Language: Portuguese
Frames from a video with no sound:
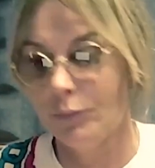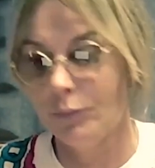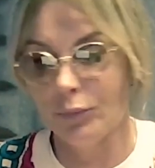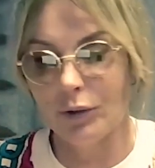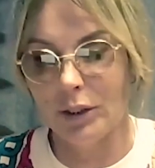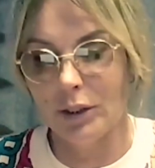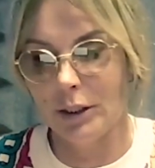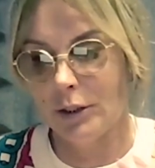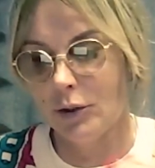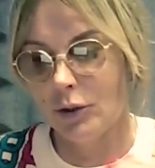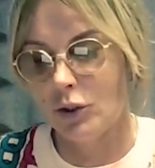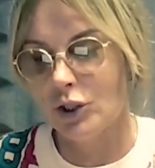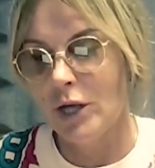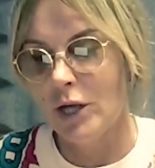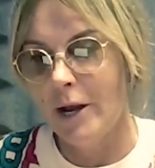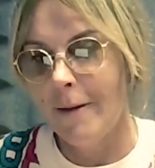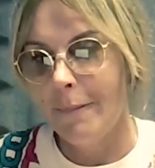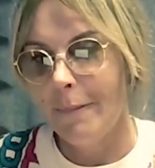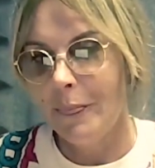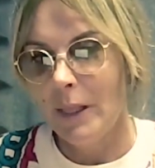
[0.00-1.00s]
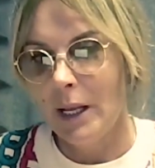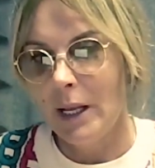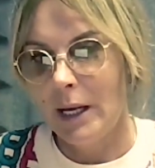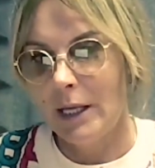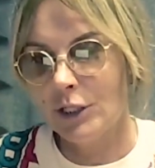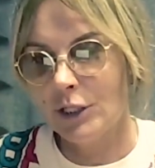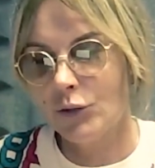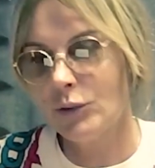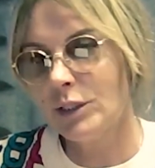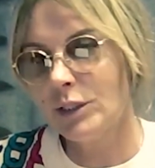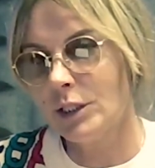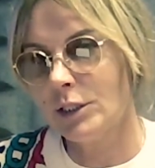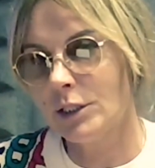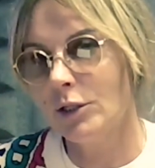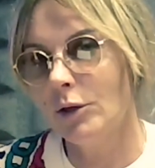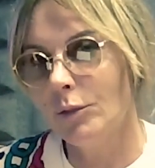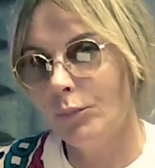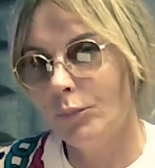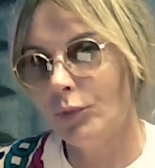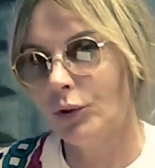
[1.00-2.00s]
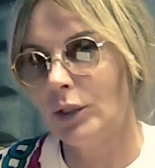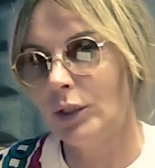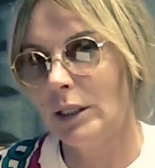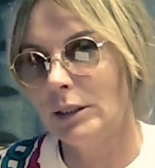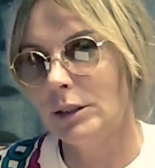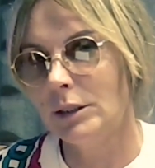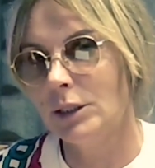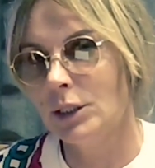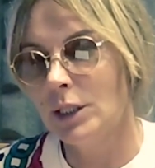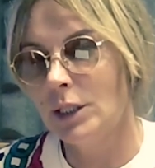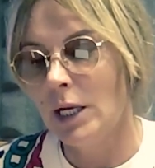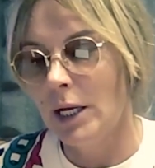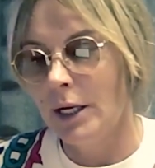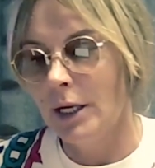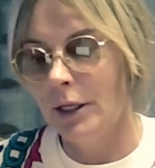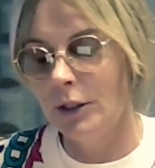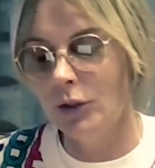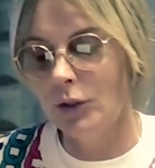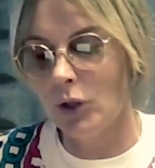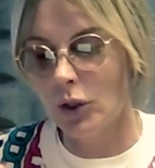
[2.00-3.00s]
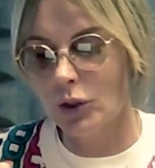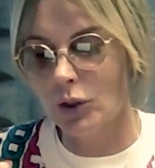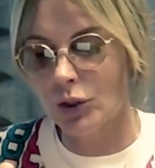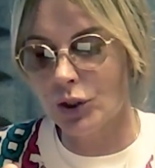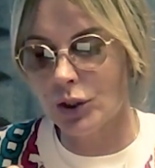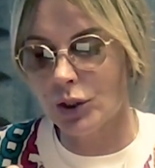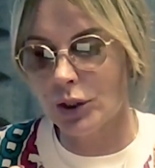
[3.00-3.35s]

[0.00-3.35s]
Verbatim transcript: Porquê? Nós, as coisas que são importantes, nós,